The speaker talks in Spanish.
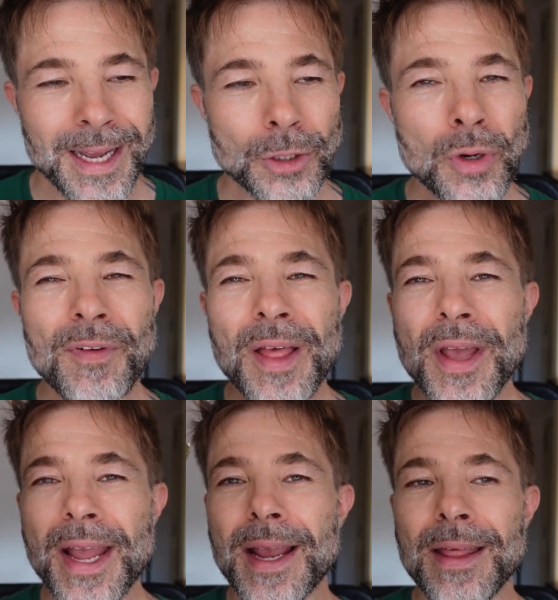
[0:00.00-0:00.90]
Es una
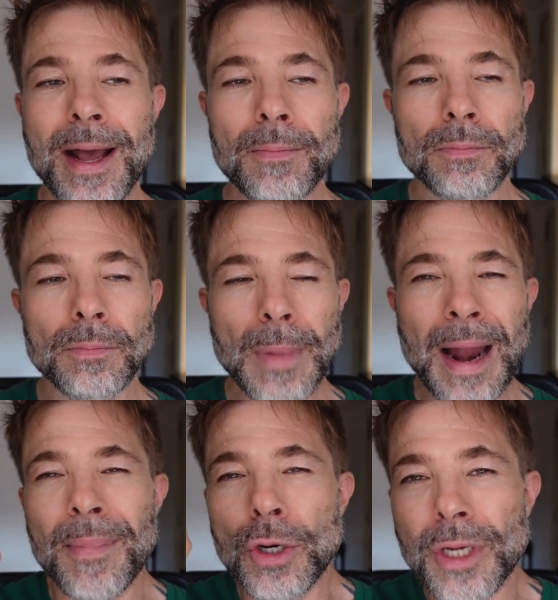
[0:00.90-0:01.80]
fragancia que queda,
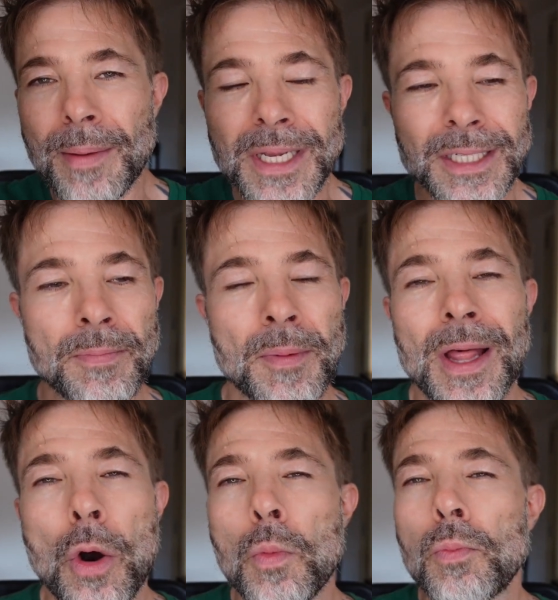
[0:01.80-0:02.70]
al menos a mí, siempre me
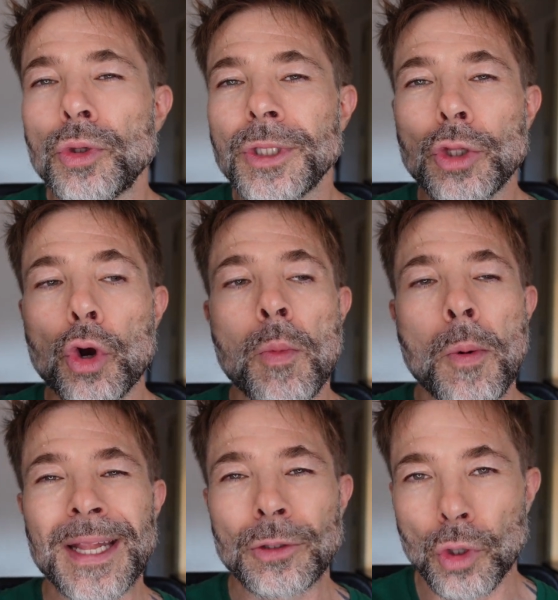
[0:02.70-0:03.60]
da un puntito
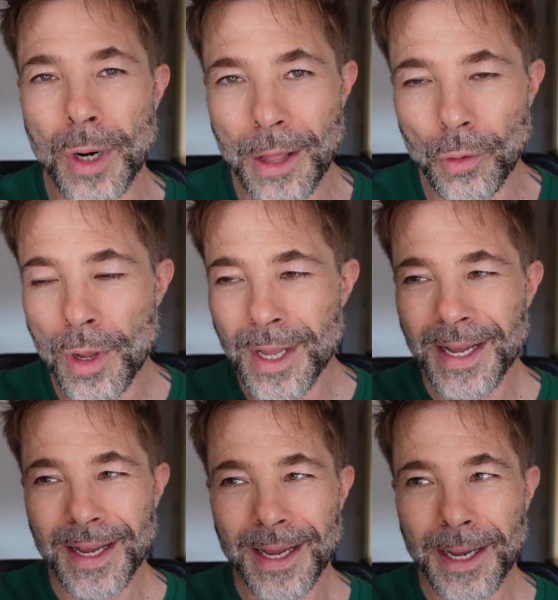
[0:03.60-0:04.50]
como mentolado.
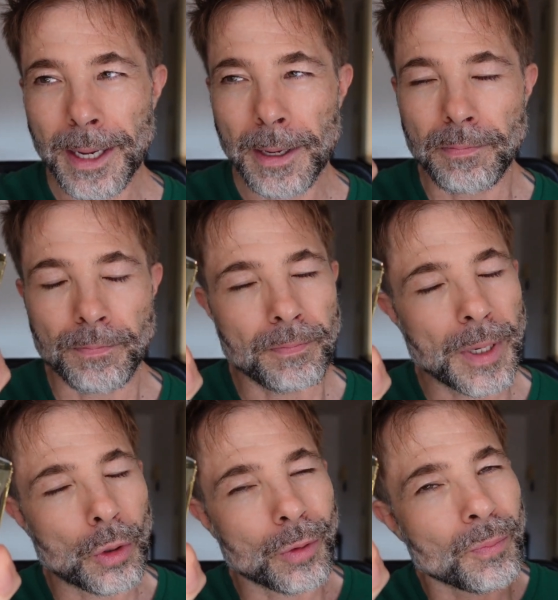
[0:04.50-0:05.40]
Eh,
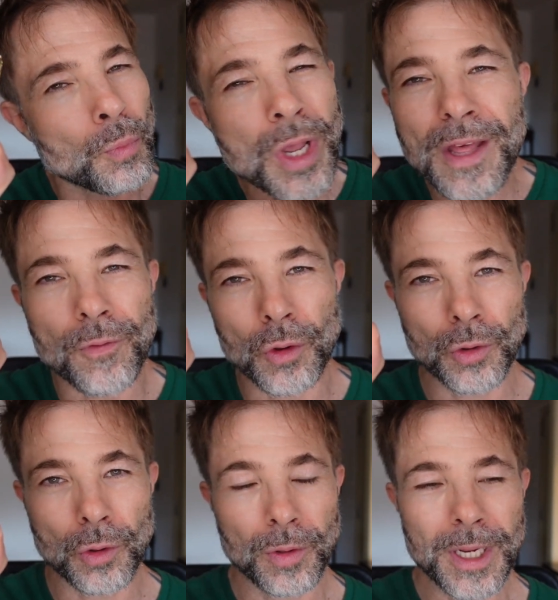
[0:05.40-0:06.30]
pero muy de
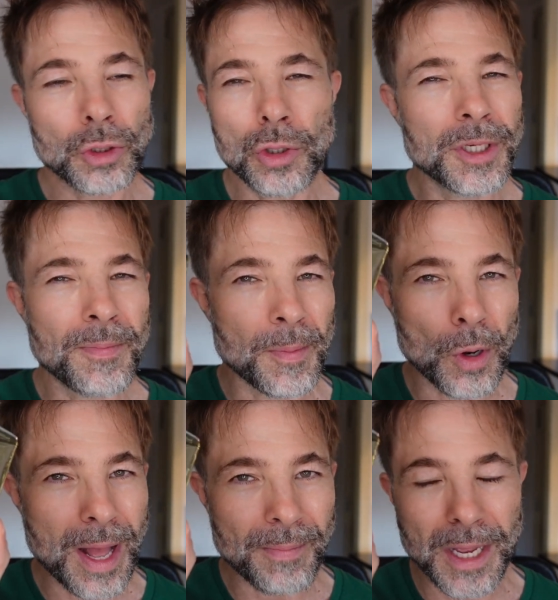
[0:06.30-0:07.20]
fondo. Eso siempre me
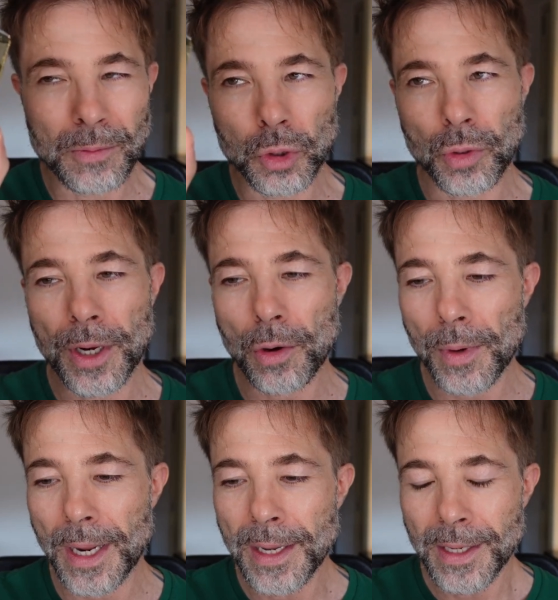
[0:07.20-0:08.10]
lo da a mí el musgo de
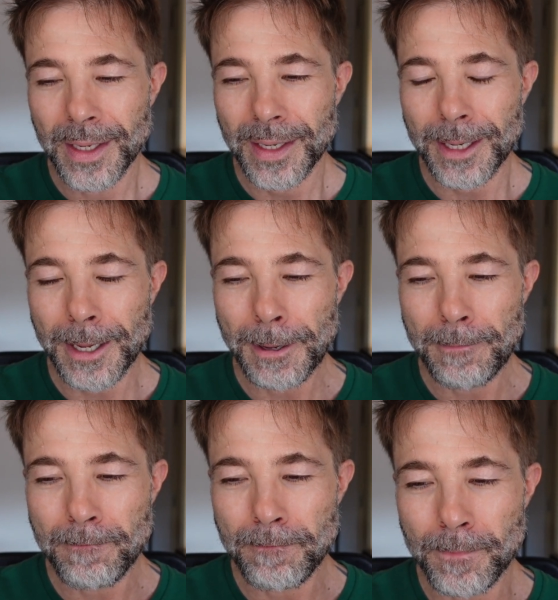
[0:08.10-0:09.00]
roble.
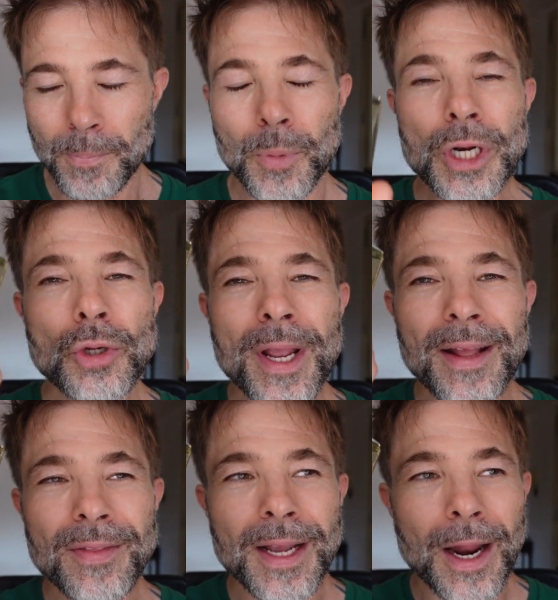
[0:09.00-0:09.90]
Em, por eso hay
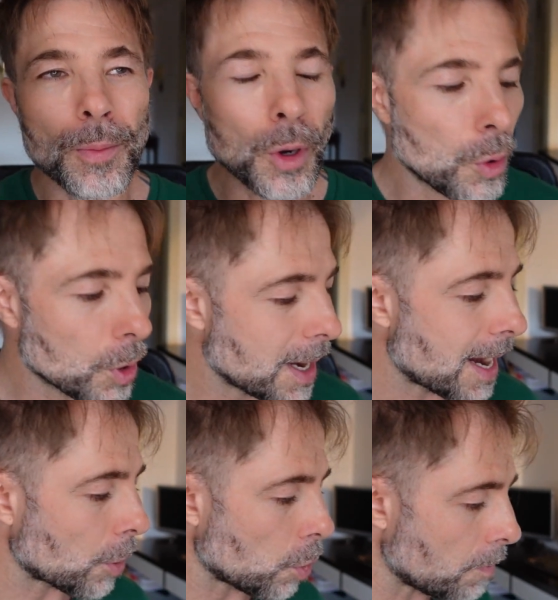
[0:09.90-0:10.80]
gente que a lo mejor
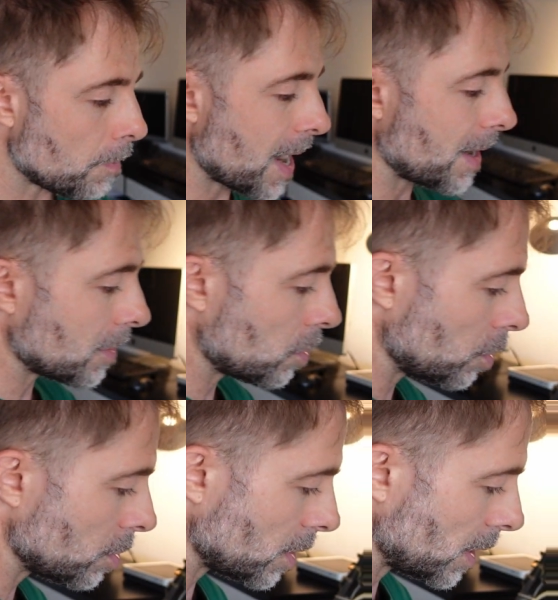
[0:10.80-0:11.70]
la compara
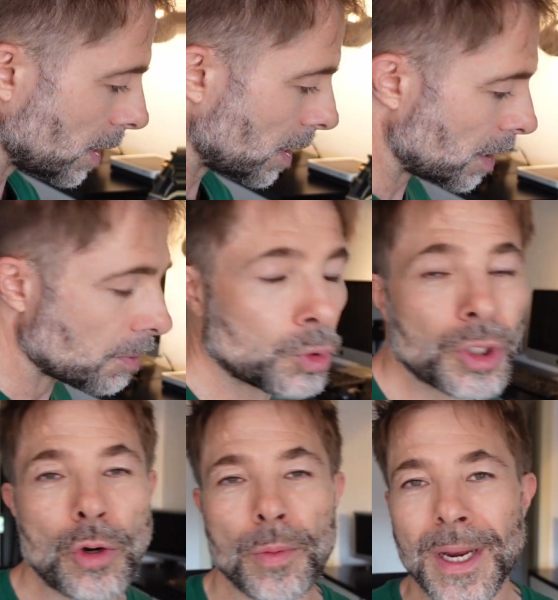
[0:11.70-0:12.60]
con eh,
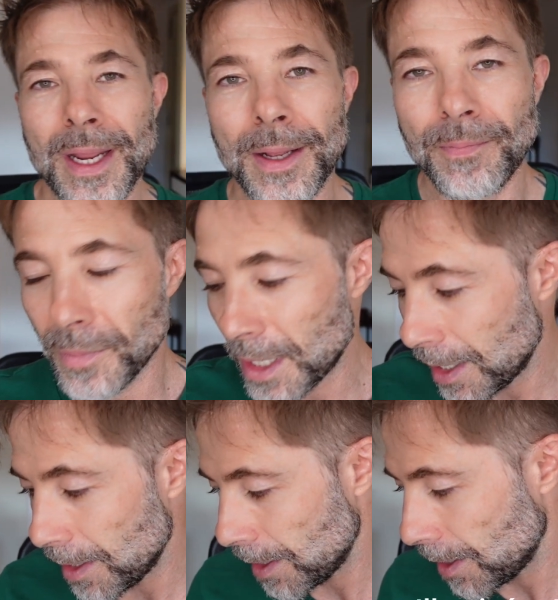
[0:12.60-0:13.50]
Mousse Illuminé
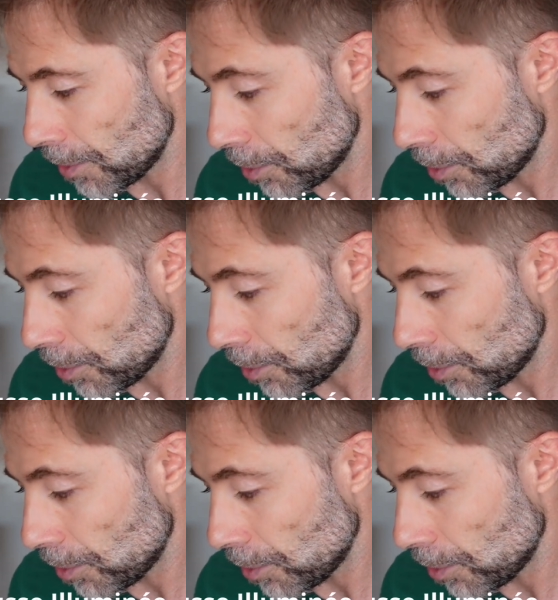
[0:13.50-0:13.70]
de eh,